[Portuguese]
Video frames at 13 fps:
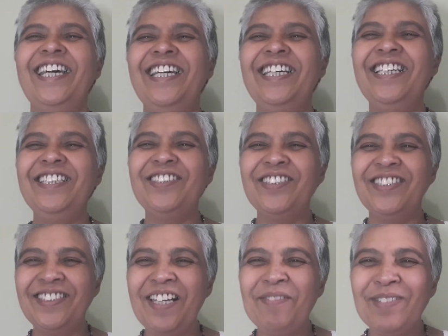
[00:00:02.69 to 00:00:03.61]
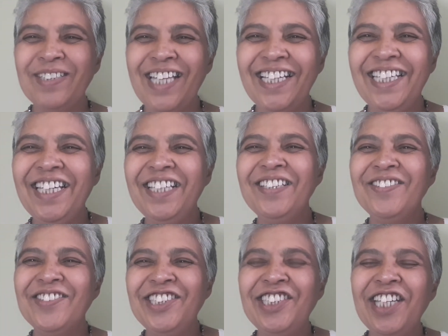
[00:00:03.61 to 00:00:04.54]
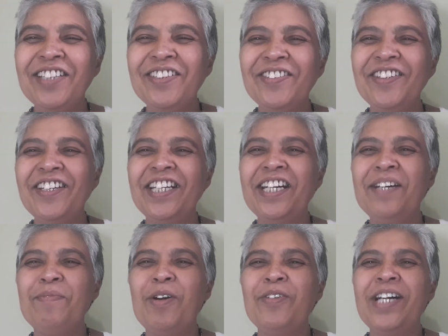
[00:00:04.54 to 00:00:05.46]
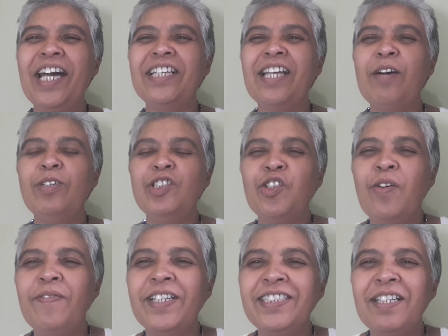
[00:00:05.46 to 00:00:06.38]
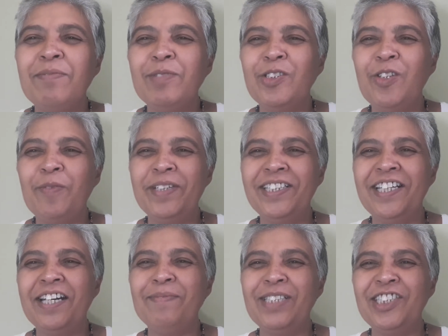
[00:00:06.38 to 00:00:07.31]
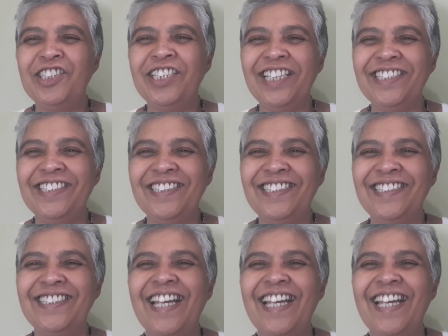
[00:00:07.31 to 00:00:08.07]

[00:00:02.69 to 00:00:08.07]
e estamos aqui no Tia do Drama, o canal onde conversamos sobre dramas chineses.